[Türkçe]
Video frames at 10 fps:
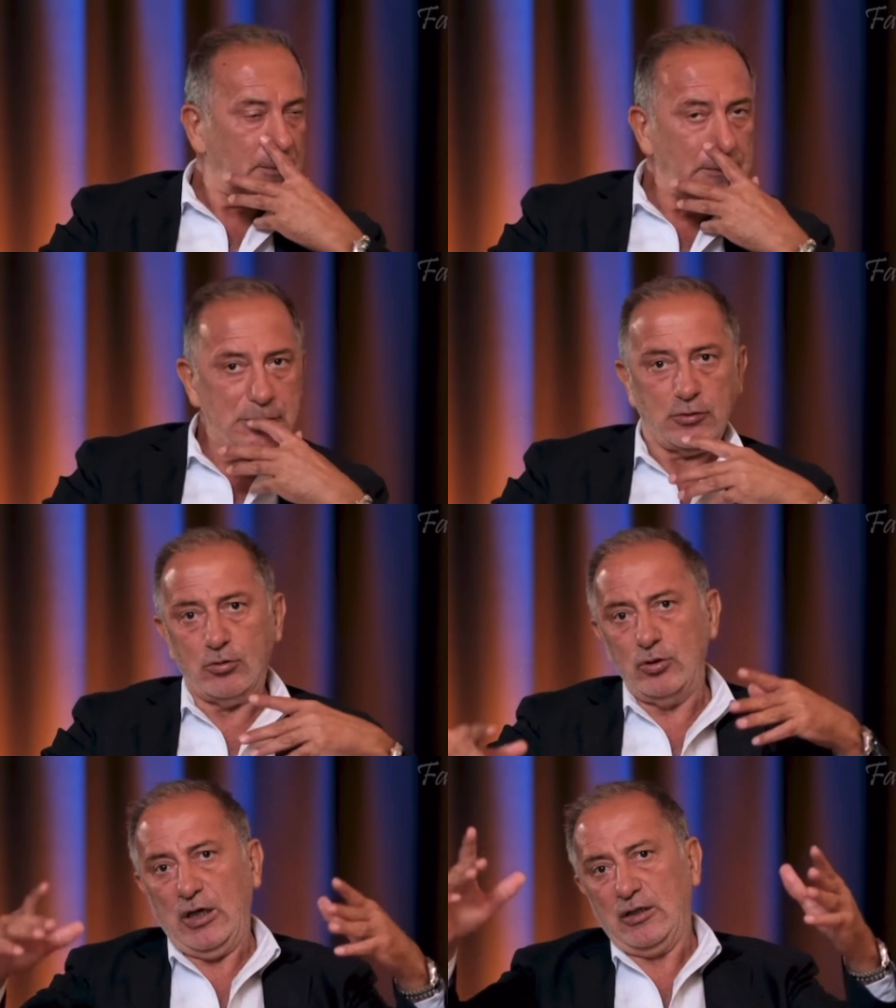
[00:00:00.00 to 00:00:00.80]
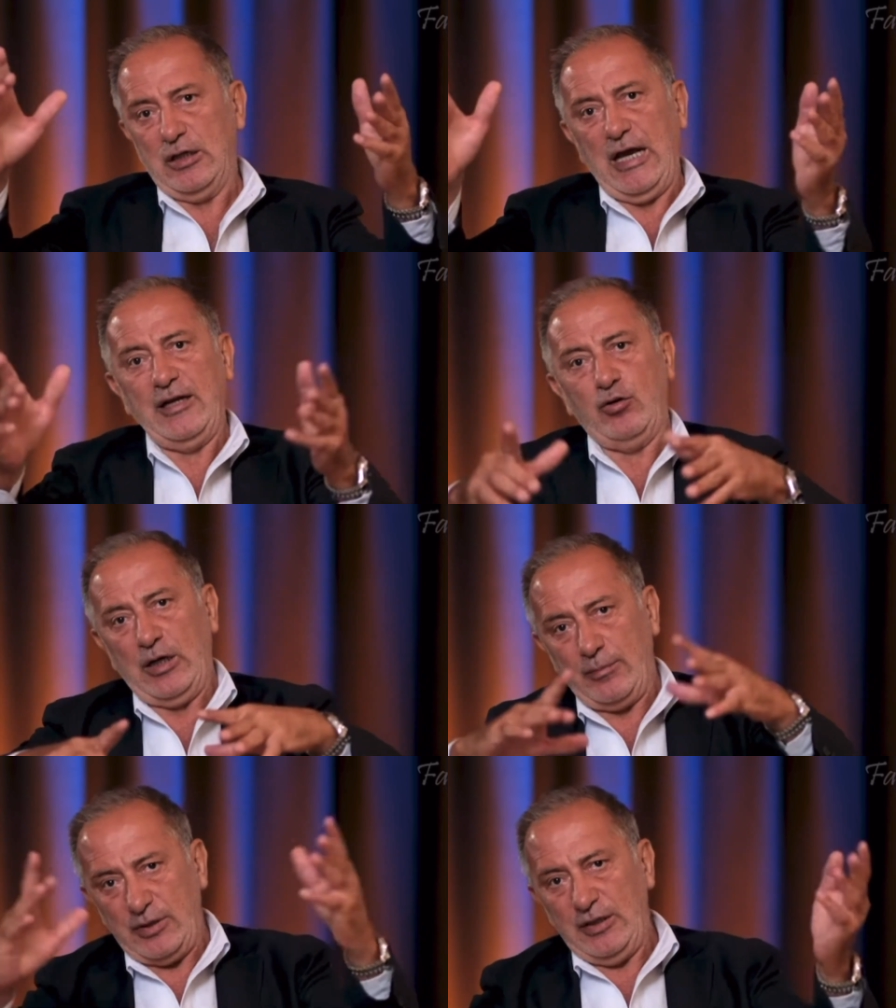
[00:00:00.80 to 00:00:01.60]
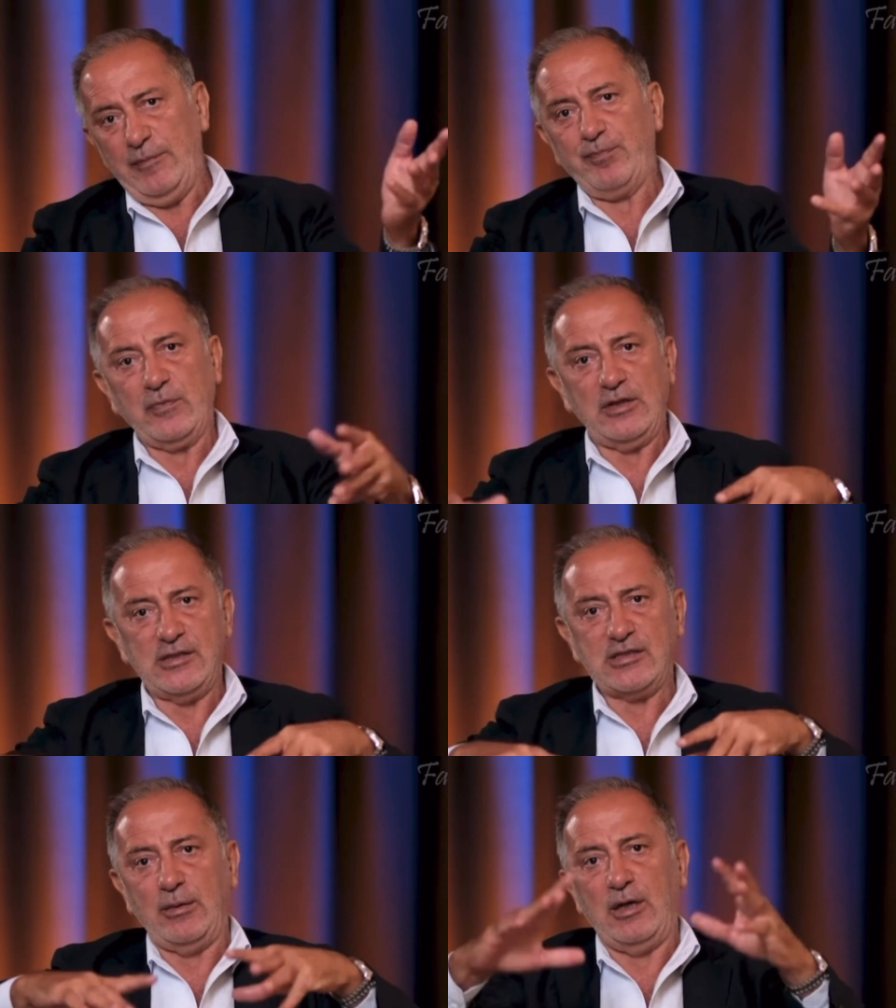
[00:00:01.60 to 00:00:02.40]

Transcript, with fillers: Bu durum, yaşadığımız şehirlerden,